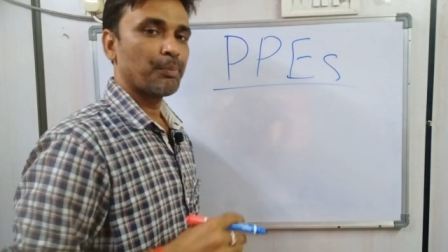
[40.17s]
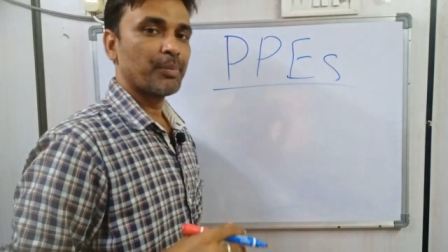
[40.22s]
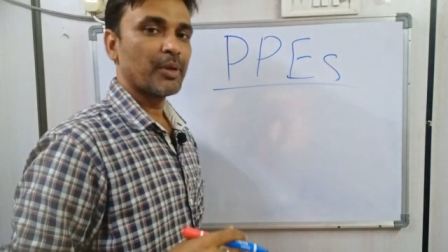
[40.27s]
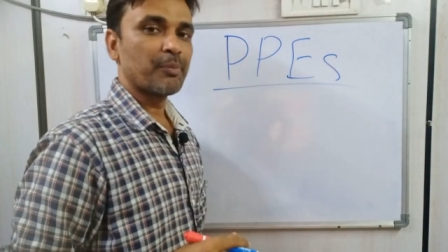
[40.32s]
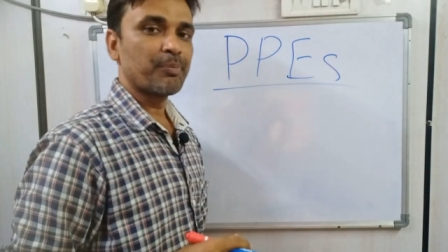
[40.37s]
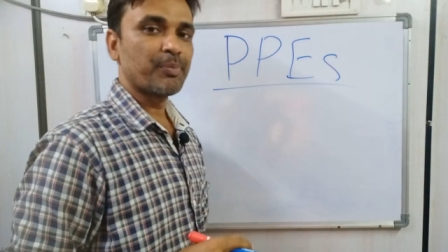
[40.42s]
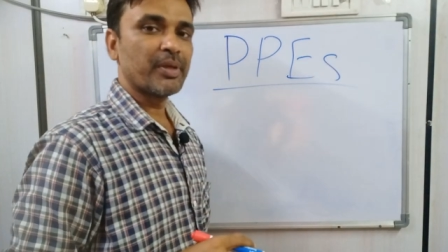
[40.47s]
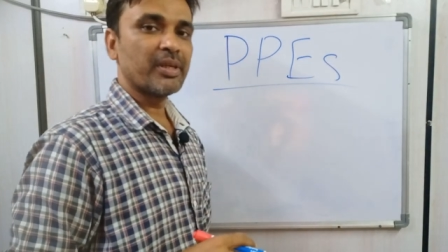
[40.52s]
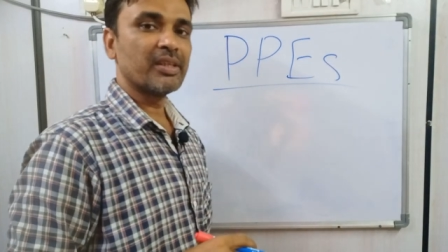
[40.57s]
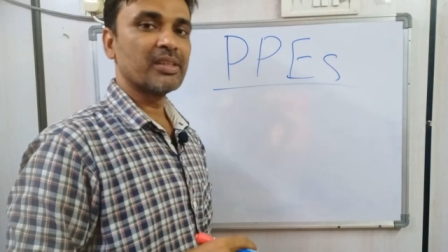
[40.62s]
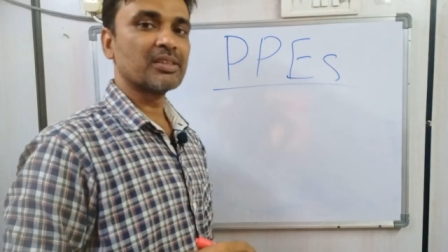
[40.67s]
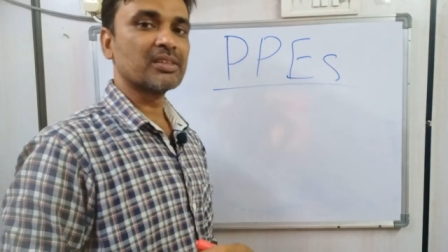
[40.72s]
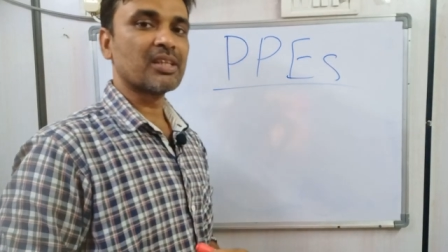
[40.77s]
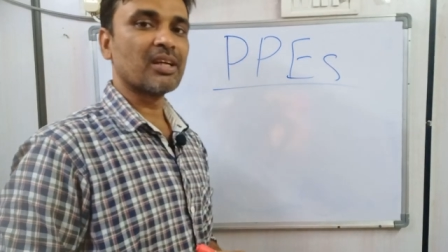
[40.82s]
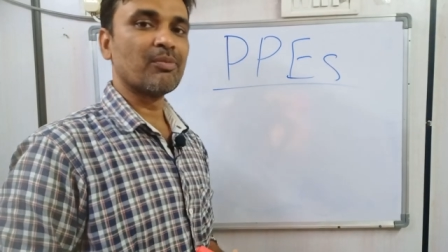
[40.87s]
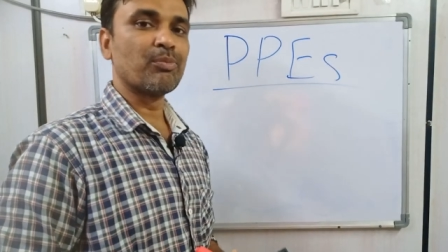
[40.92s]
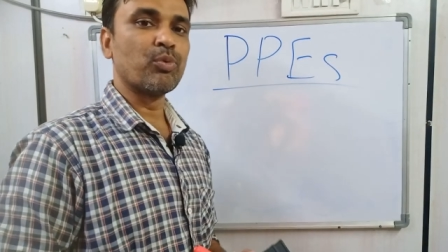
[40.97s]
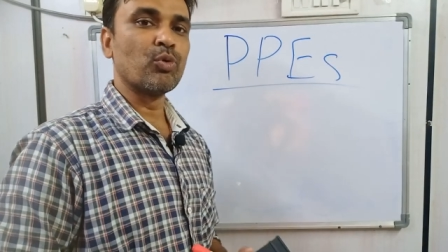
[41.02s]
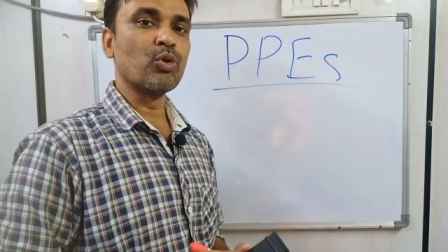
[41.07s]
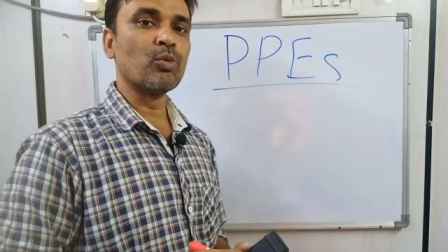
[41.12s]
पीपीईज
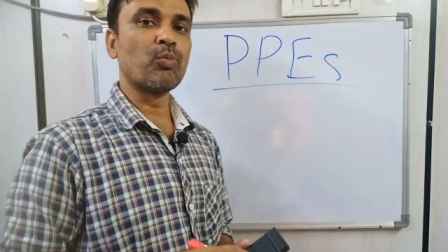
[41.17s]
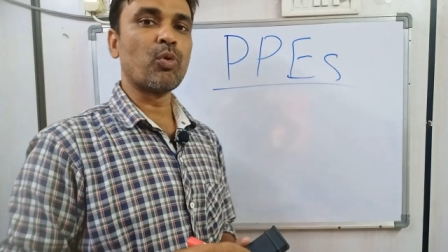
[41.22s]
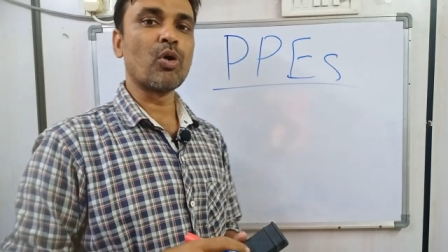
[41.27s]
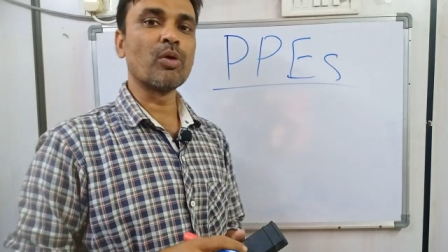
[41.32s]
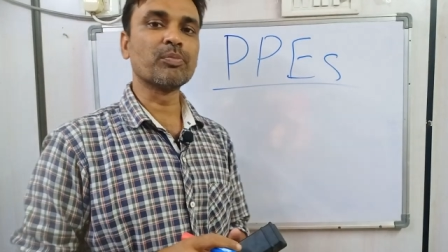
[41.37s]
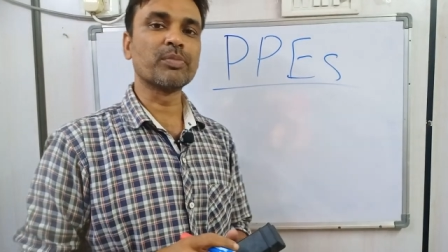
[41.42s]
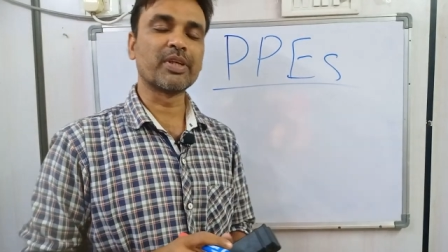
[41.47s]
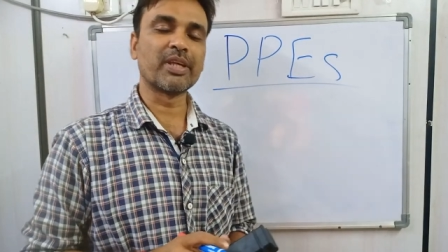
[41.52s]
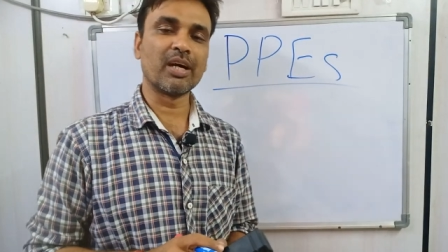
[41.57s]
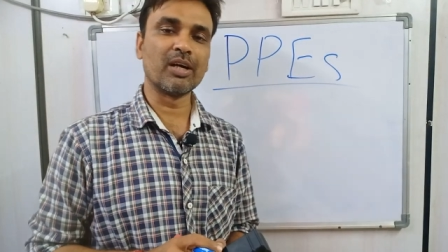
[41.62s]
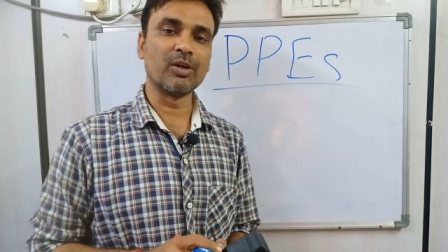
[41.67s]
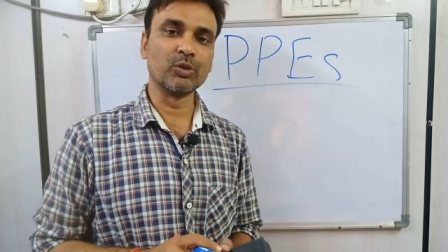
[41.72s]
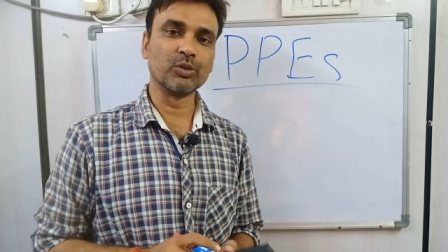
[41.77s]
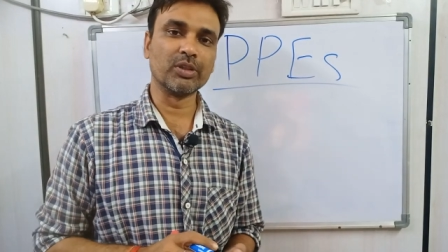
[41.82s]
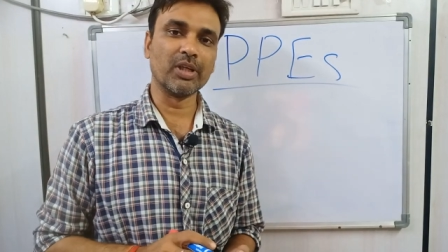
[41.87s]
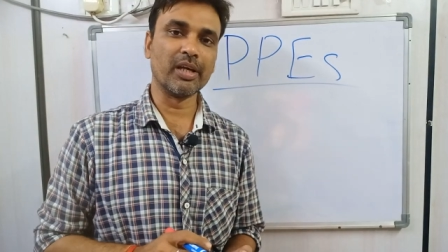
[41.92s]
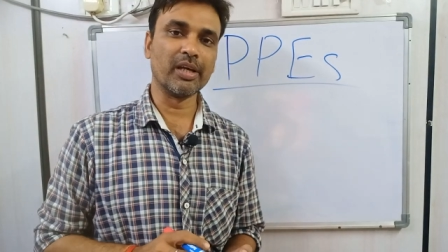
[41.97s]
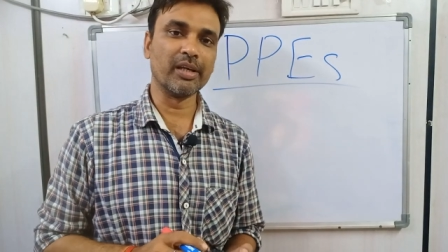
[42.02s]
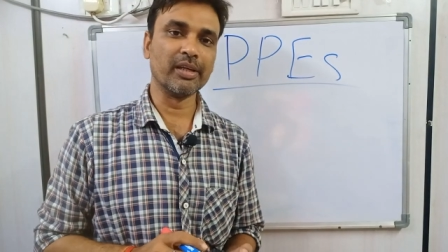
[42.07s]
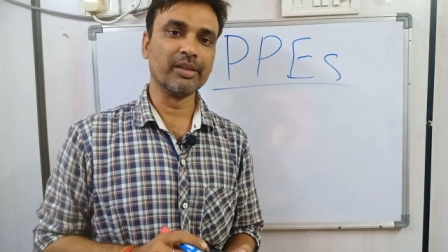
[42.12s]
का फुल फॉर्म क्या
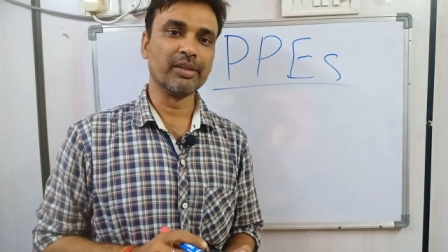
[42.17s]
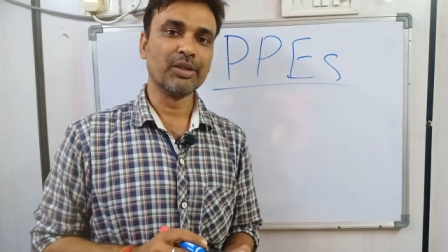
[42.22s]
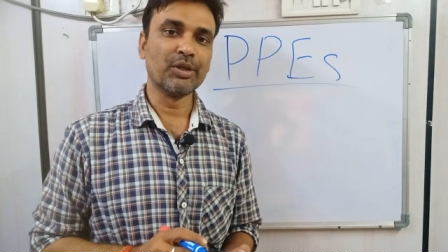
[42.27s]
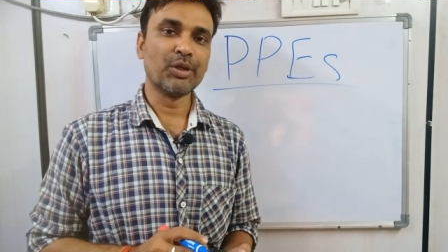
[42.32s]
होता है